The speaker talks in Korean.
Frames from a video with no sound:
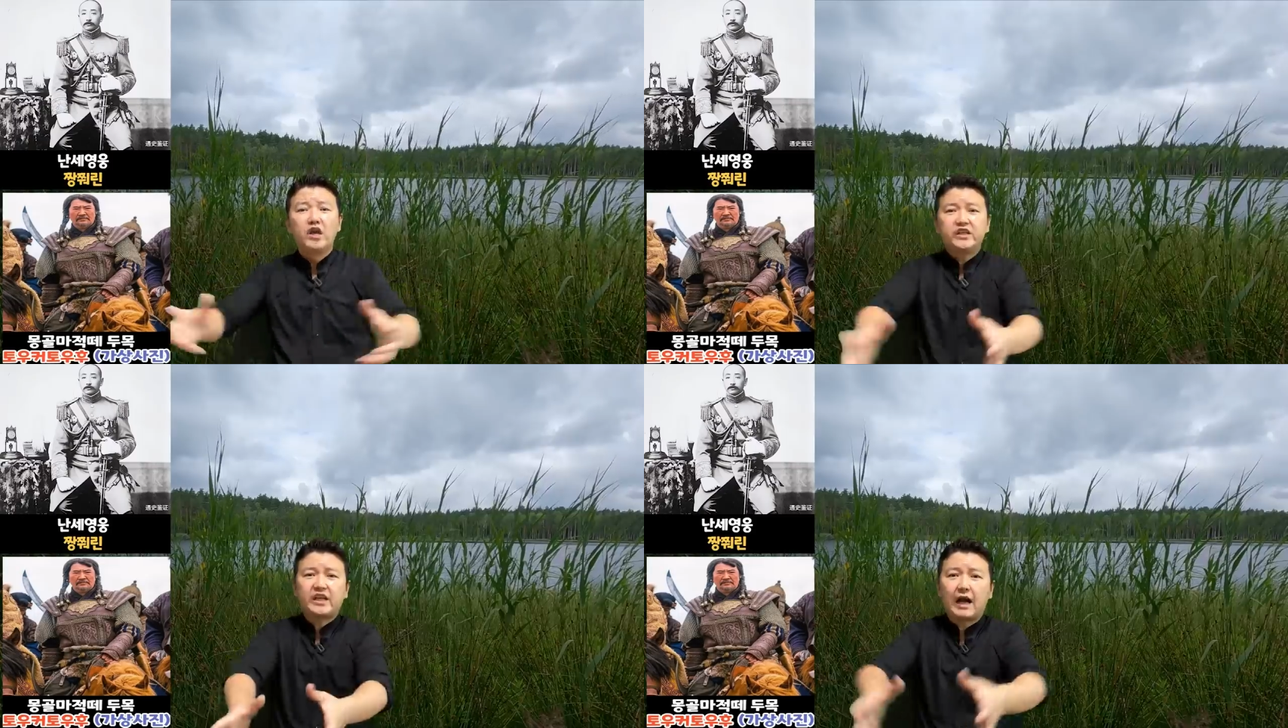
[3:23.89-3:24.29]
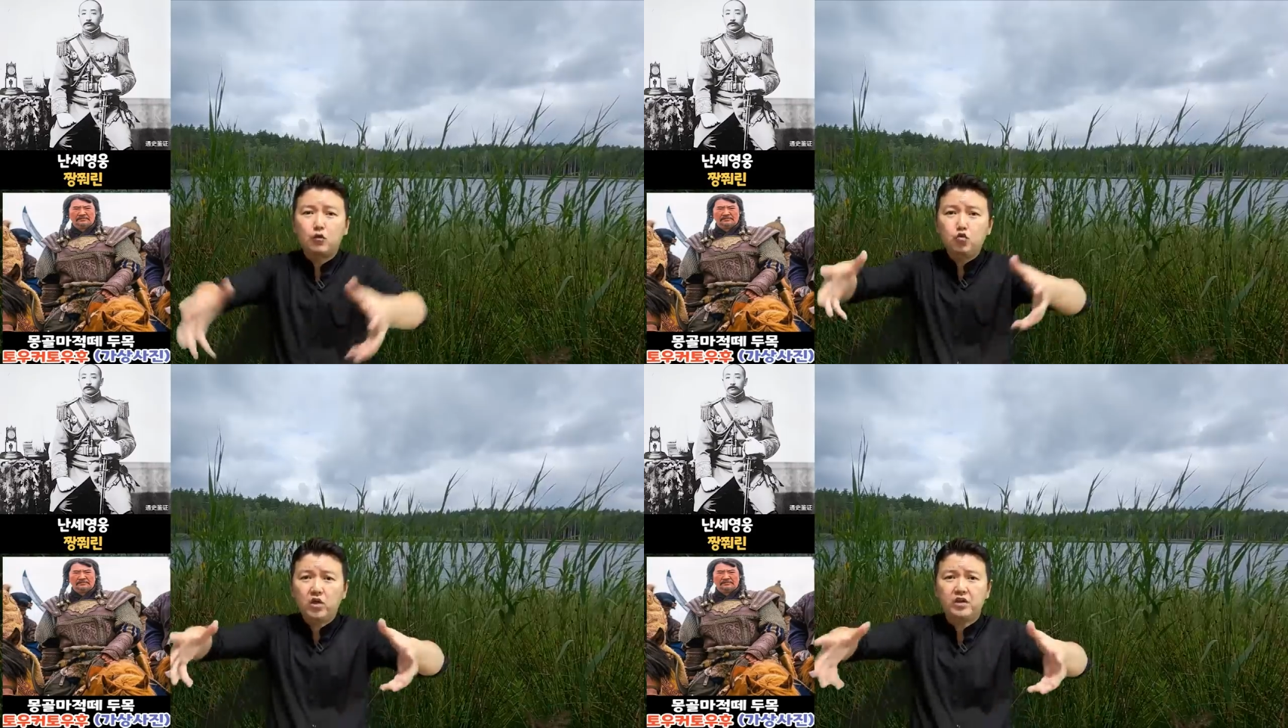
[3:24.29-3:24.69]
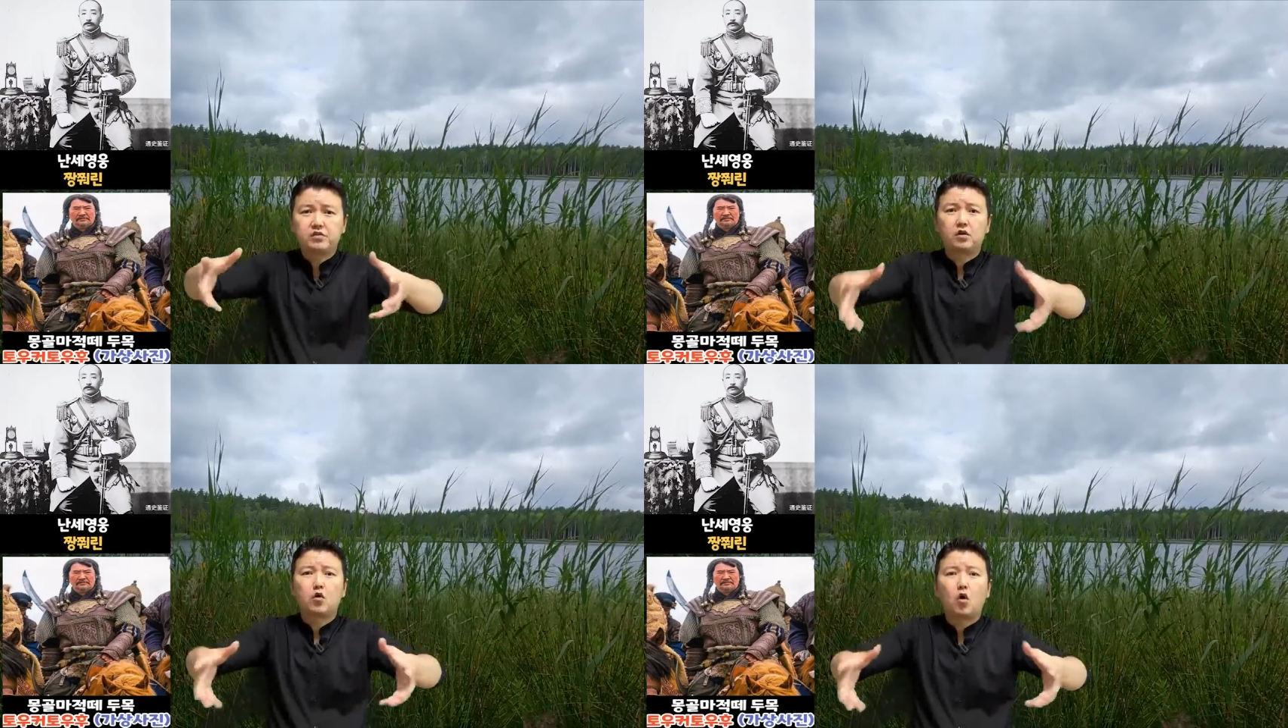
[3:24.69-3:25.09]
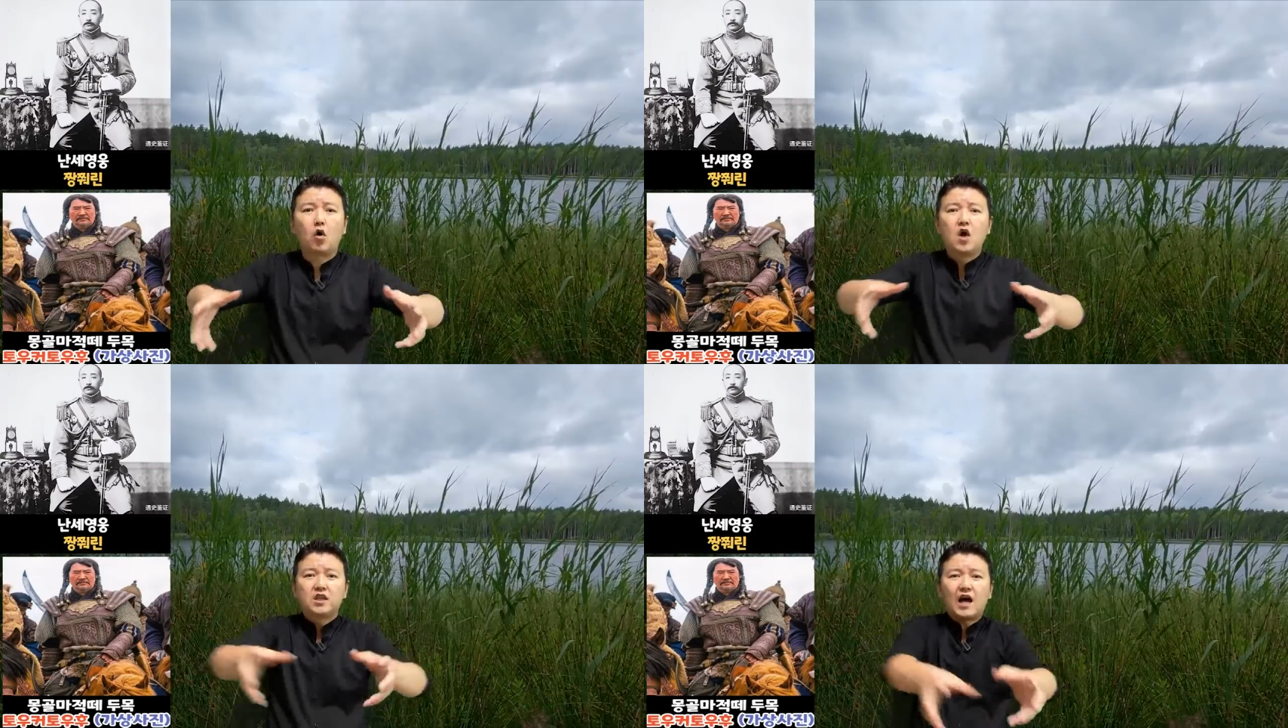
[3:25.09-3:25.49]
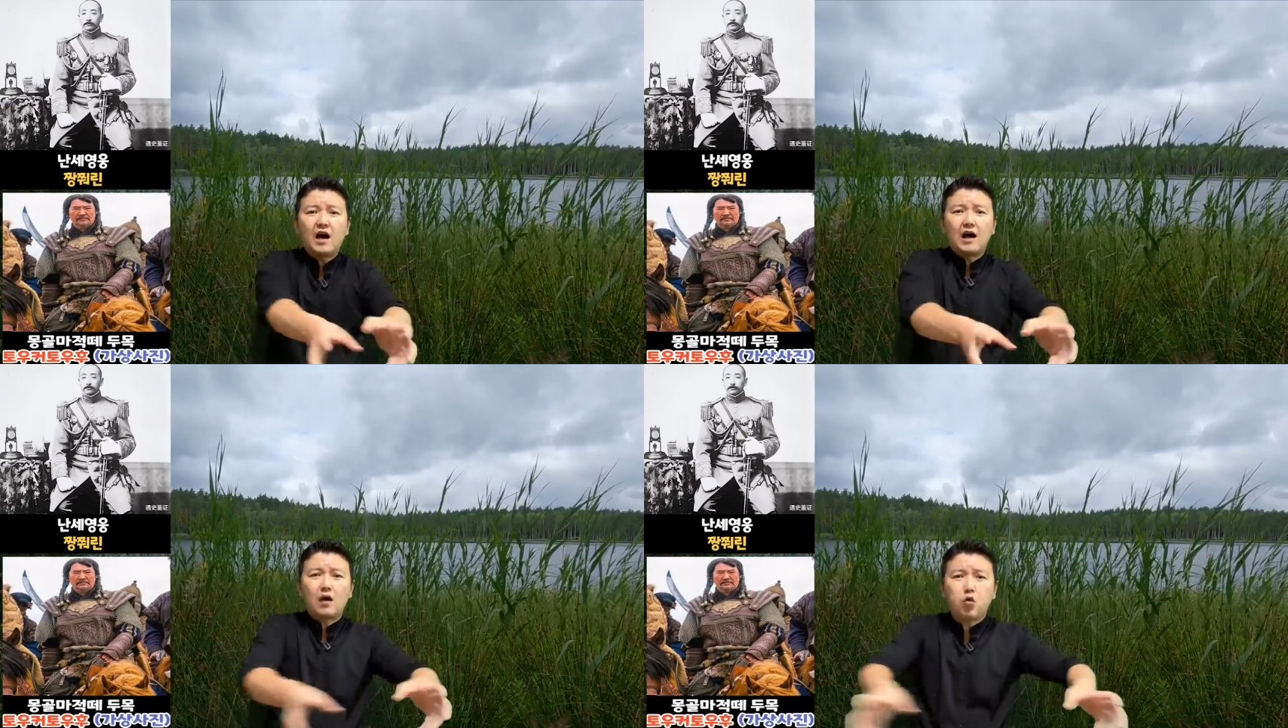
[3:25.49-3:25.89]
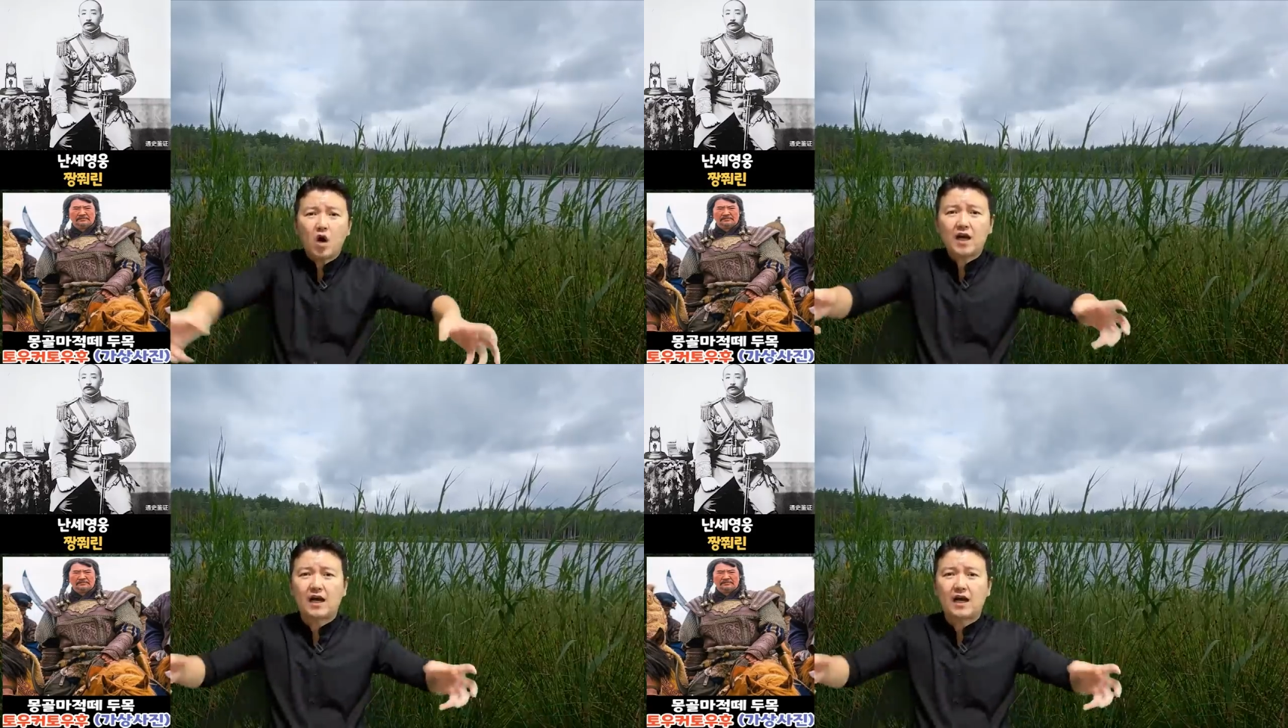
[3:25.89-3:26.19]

이 산 위에 있었고 탕하와